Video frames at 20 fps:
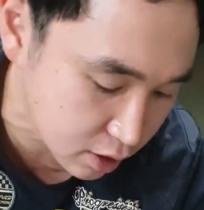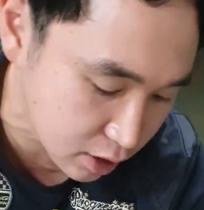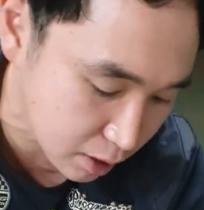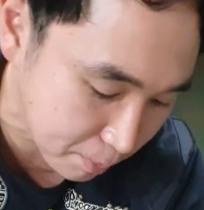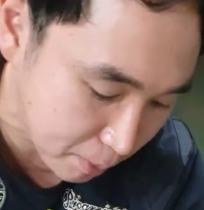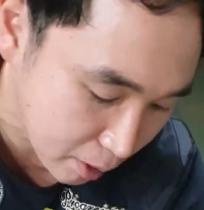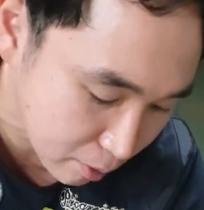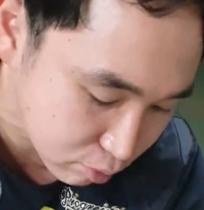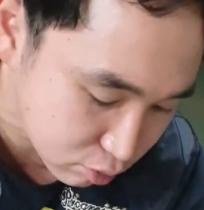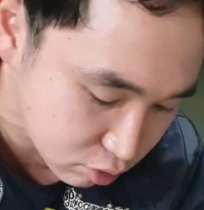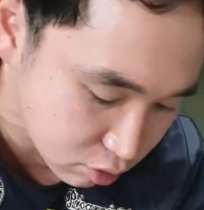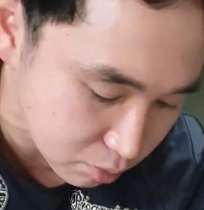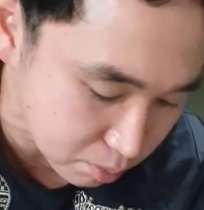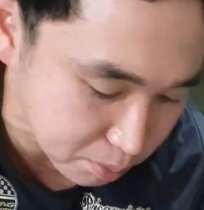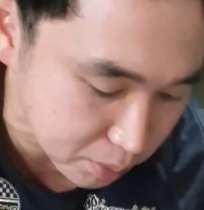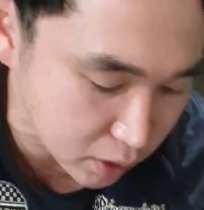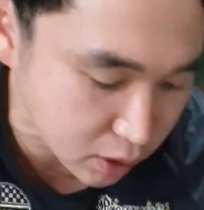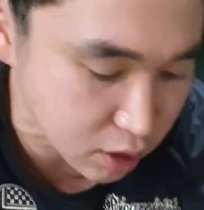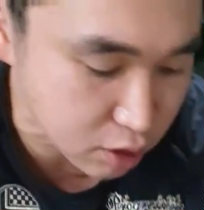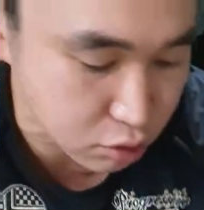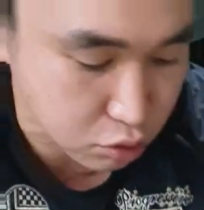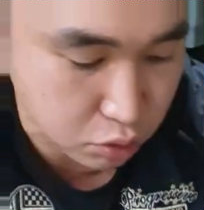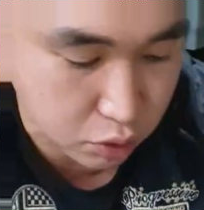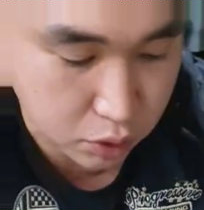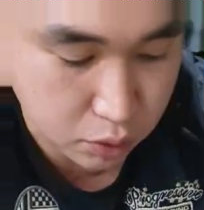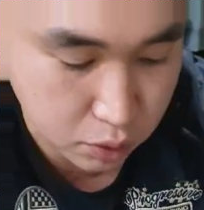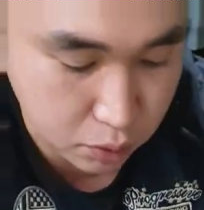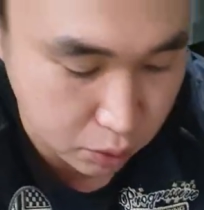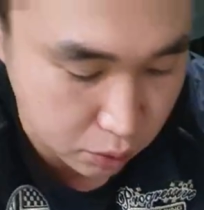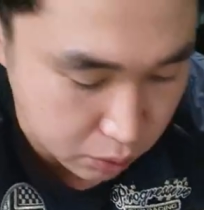건데 배부른병일 수도
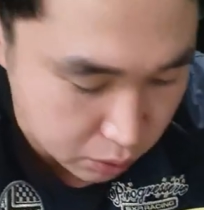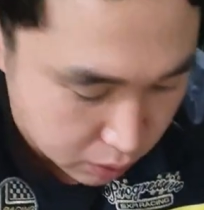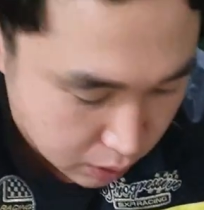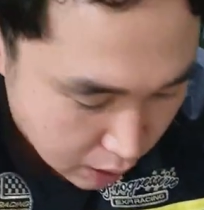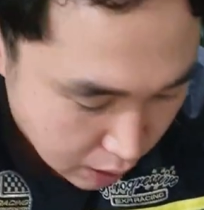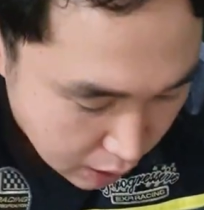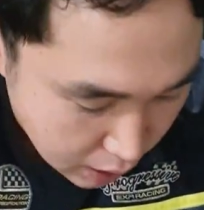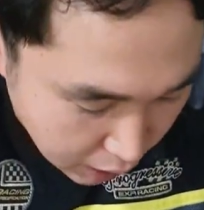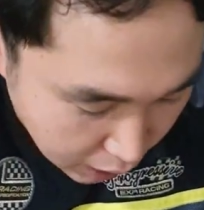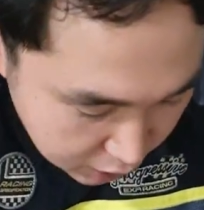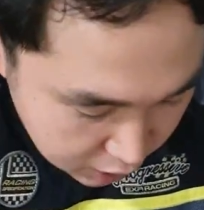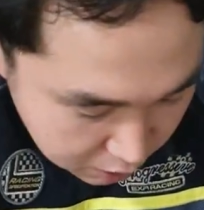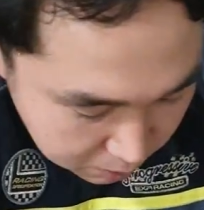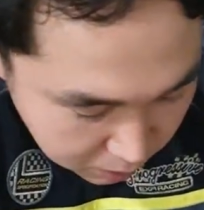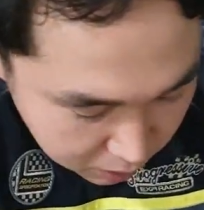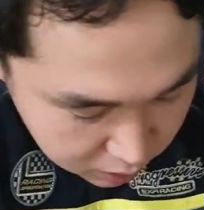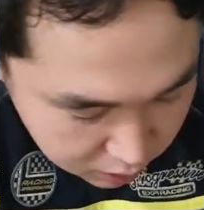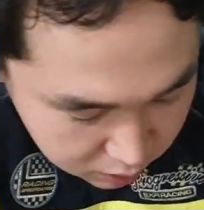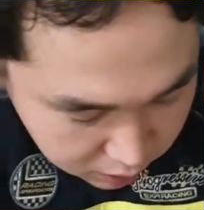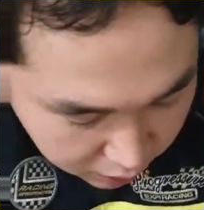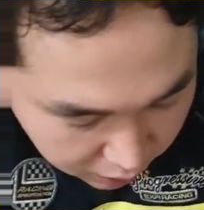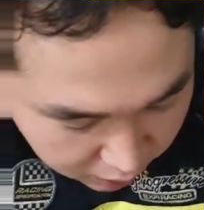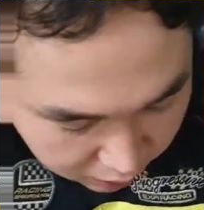있고 아니면은